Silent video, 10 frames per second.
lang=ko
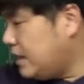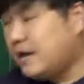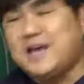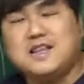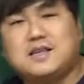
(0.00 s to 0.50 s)

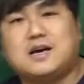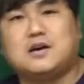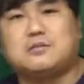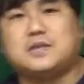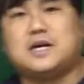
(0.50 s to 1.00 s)
late가
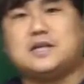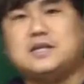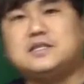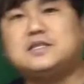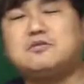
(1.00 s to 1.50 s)
이겁니다.
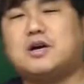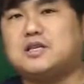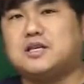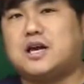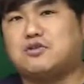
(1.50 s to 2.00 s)
늦은과
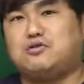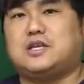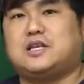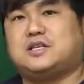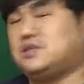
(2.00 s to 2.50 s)
늦게가 둘
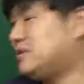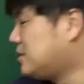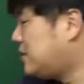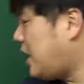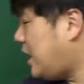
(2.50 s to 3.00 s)
다 되죠.
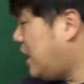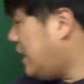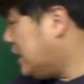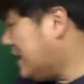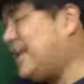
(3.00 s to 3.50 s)
근데
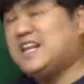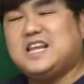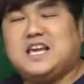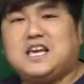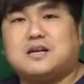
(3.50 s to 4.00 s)

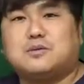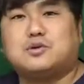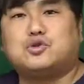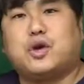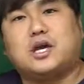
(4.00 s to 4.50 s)
lately 그러면
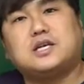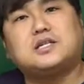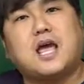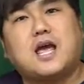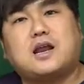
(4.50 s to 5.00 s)

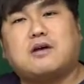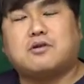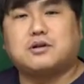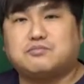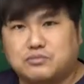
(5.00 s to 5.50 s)
최근에라고
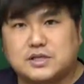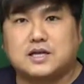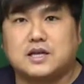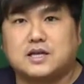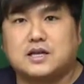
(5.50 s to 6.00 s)
하는 부사가
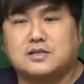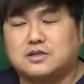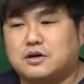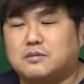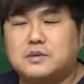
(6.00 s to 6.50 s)
된다는
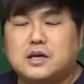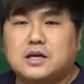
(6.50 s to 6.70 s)
점.